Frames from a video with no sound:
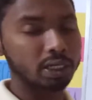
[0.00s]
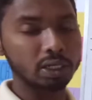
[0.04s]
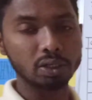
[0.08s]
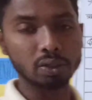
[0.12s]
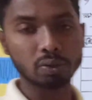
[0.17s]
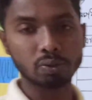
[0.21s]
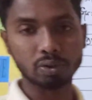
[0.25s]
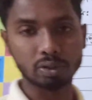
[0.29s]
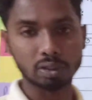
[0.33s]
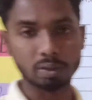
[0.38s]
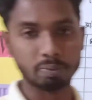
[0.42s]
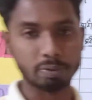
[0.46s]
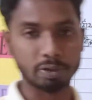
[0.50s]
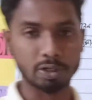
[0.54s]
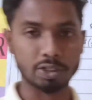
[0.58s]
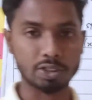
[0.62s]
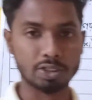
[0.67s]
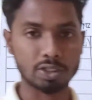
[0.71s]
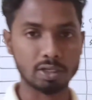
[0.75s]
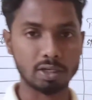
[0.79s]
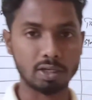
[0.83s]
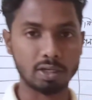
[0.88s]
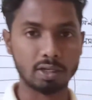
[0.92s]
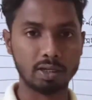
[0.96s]
নির্ণয় করতে
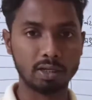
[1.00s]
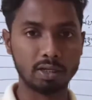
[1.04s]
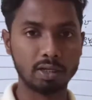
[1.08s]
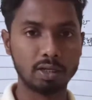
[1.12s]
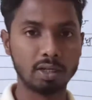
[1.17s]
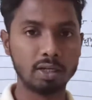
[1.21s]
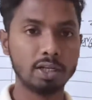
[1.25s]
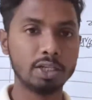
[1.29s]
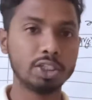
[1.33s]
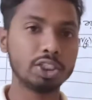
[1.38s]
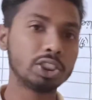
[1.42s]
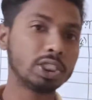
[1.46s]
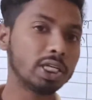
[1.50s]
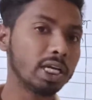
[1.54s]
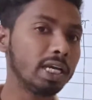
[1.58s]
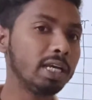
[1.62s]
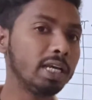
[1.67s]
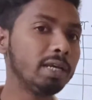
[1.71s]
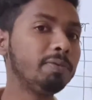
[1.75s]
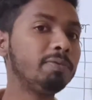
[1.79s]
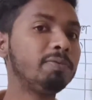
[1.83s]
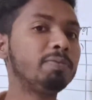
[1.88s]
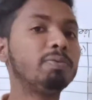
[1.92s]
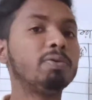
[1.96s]
পেরেছিলা সেই
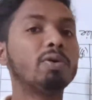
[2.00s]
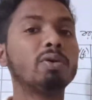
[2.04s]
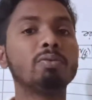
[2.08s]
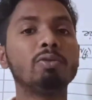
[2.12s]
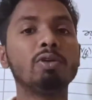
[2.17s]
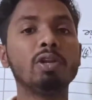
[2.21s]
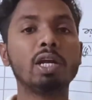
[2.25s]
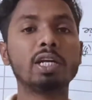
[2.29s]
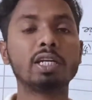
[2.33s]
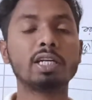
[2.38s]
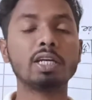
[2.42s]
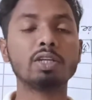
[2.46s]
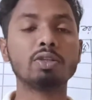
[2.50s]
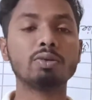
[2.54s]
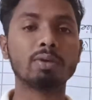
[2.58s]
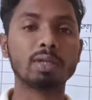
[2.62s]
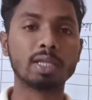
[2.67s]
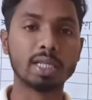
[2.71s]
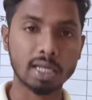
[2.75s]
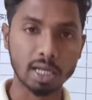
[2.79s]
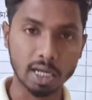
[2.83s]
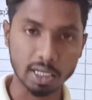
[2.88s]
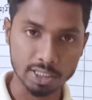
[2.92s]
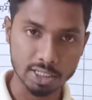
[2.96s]
ফর্মুলাটাই
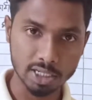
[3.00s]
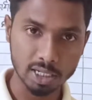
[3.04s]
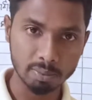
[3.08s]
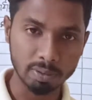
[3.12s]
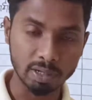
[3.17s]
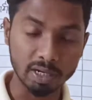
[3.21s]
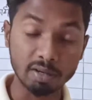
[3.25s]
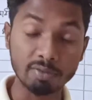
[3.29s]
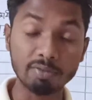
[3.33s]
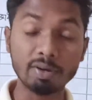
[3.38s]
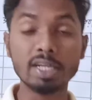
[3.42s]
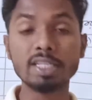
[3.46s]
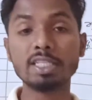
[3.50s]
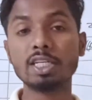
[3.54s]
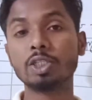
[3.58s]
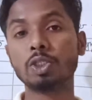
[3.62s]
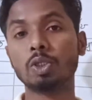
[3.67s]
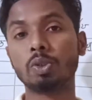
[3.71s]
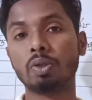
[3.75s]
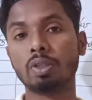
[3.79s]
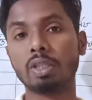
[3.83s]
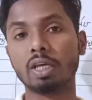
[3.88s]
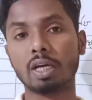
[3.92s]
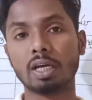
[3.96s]
তোমাদেরকে আজকে আমি রিভাইজের
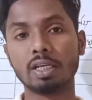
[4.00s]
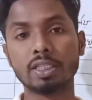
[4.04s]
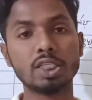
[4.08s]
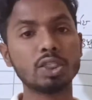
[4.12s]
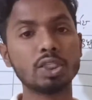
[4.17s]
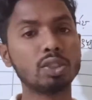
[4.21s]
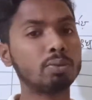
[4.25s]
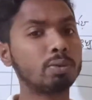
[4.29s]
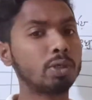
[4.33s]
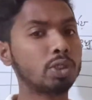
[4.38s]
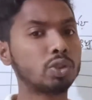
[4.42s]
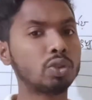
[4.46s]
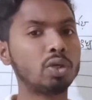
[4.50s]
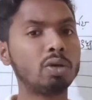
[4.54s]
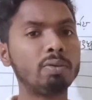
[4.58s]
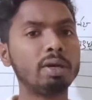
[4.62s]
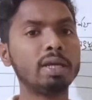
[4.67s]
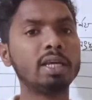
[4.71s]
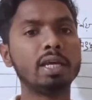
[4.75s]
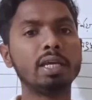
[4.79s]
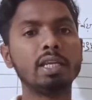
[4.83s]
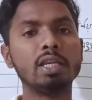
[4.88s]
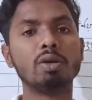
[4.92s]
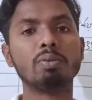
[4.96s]
জন্য দেখাচ্ছি তোমরা সবাই
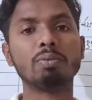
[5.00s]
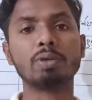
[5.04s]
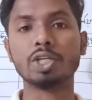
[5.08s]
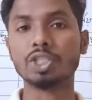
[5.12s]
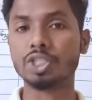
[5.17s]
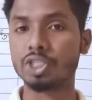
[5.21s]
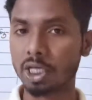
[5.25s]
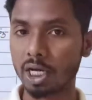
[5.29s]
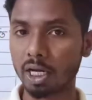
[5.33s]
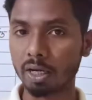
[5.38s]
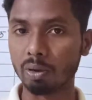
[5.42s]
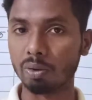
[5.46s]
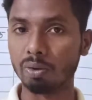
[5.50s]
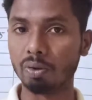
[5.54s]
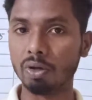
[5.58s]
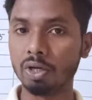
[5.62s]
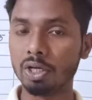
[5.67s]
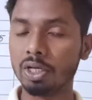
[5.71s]
এই নিয়মটা জানো